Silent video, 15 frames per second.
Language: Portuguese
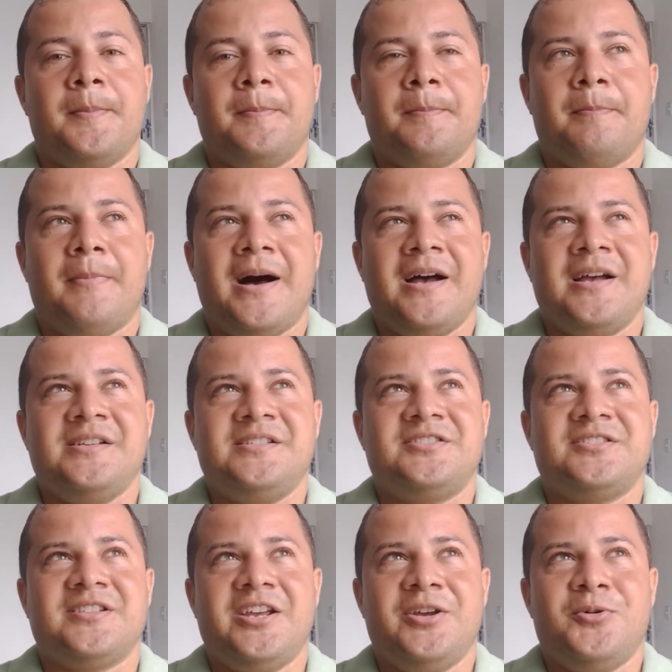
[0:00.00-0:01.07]

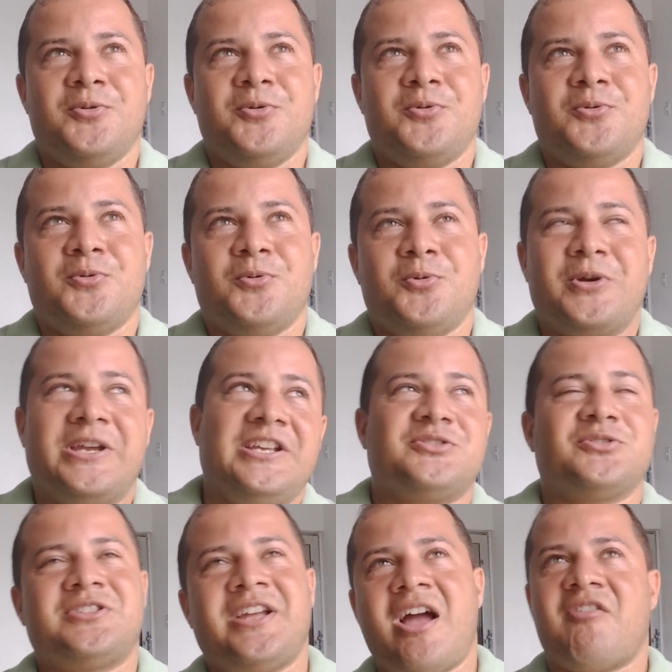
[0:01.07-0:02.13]
Mas eu, o que
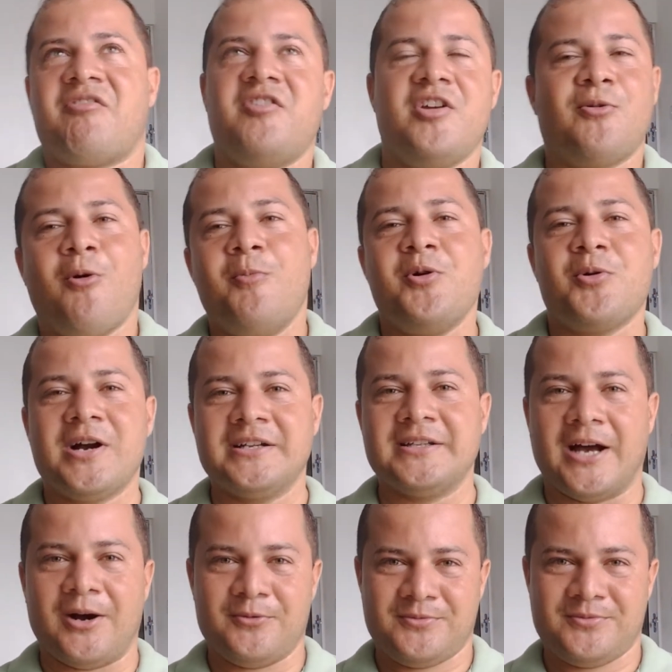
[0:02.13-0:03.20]
isso tem a ver com o meu
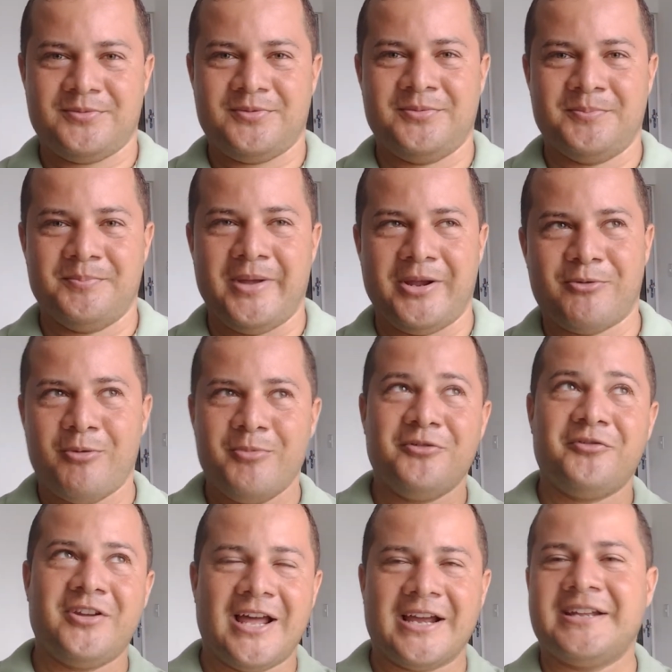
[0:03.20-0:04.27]
canal? Bem, como
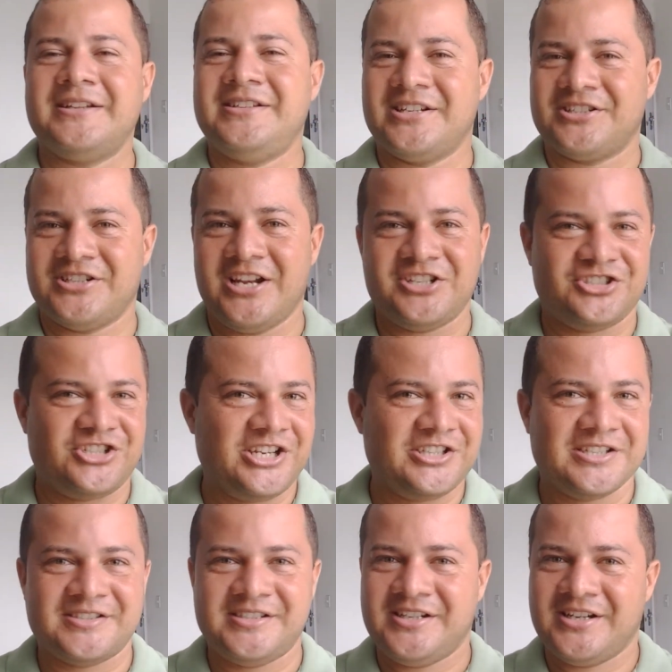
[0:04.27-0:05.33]
eu vi lá que tinha as
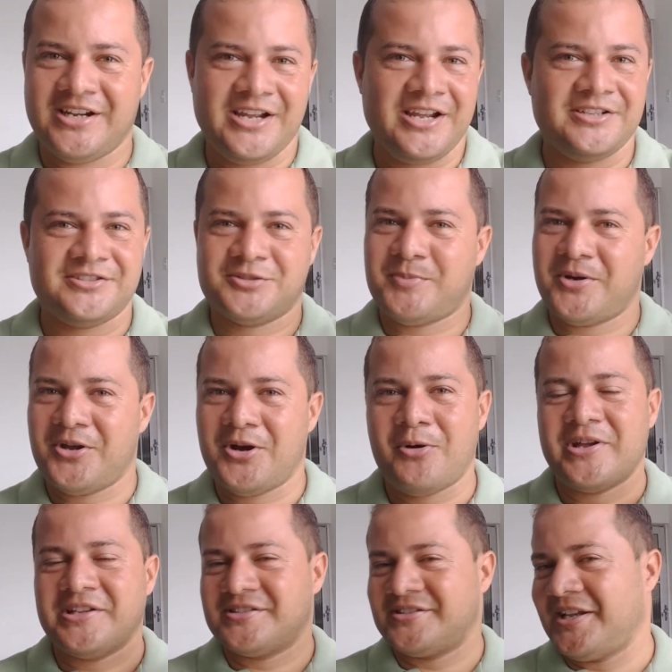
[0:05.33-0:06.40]
legendas em inglês,
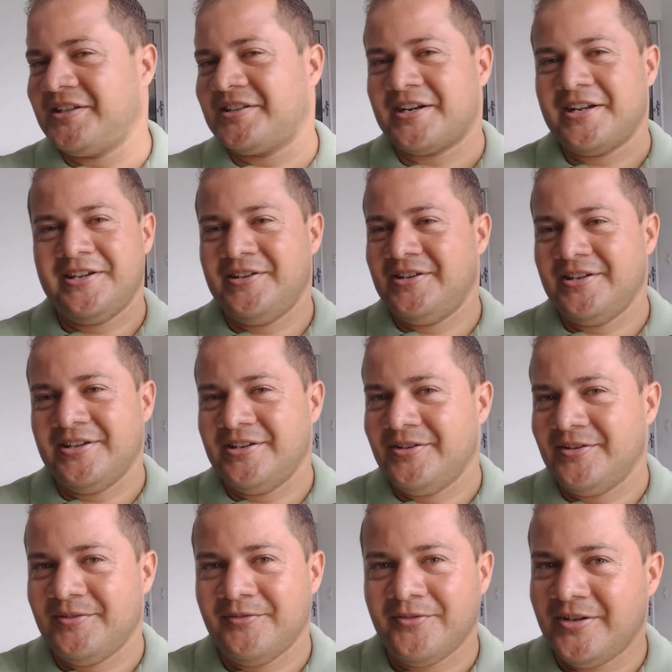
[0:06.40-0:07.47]
espanhol, etc., e,
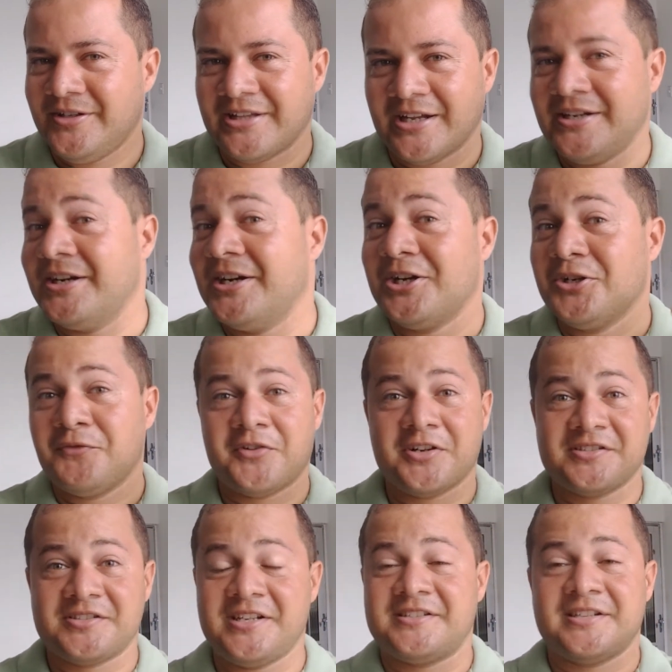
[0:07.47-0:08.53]
e italiano,
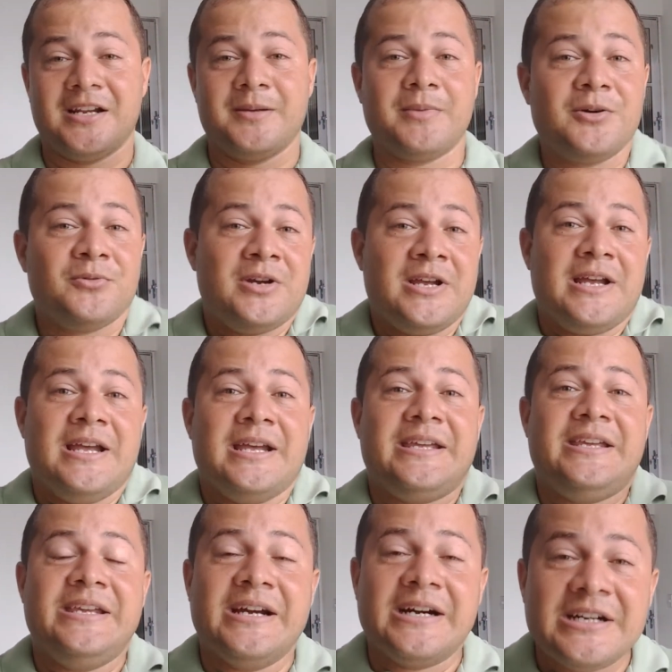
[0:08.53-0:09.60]
francês, alemão,
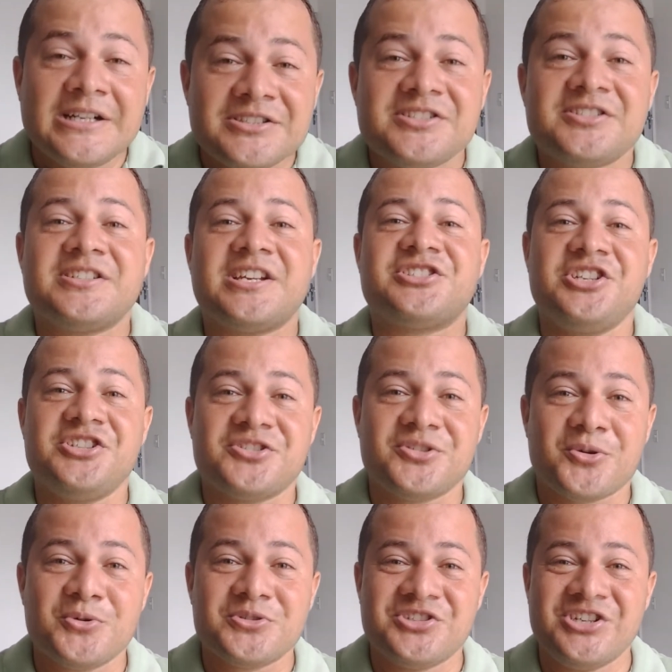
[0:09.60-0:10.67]
que antes a gente
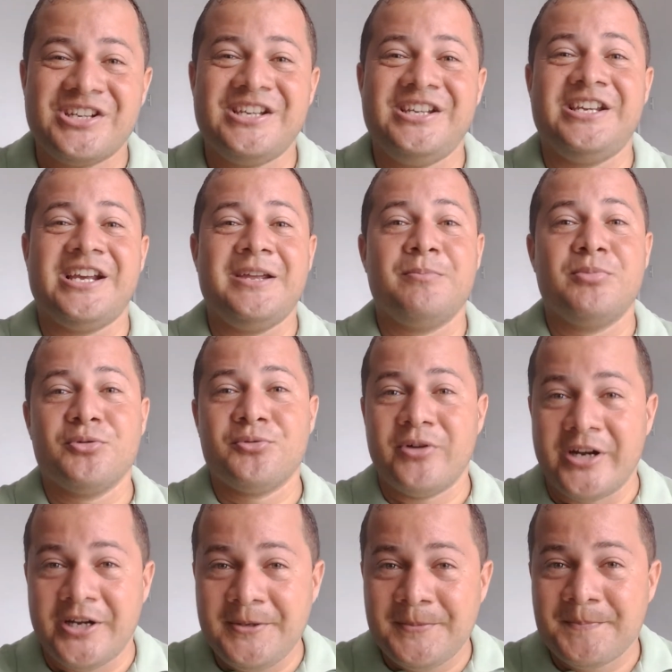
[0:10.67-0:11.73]
só conseguia em
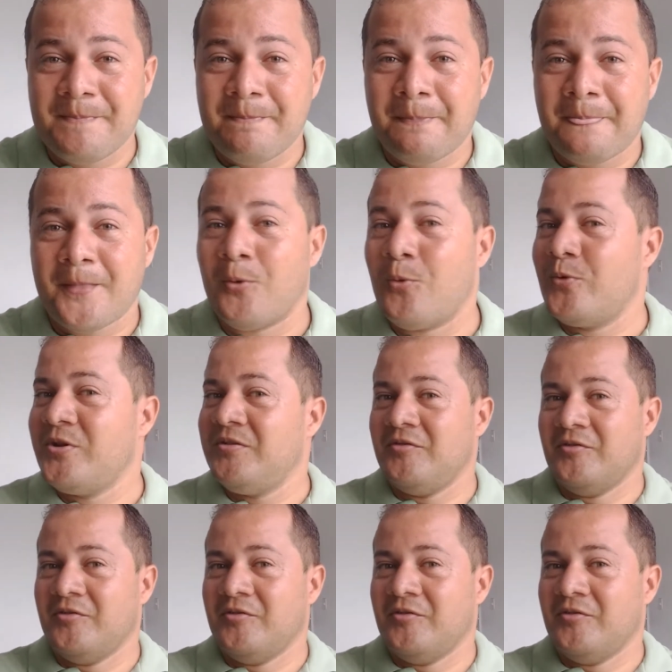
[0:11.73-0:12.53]
Blu-ray, ou em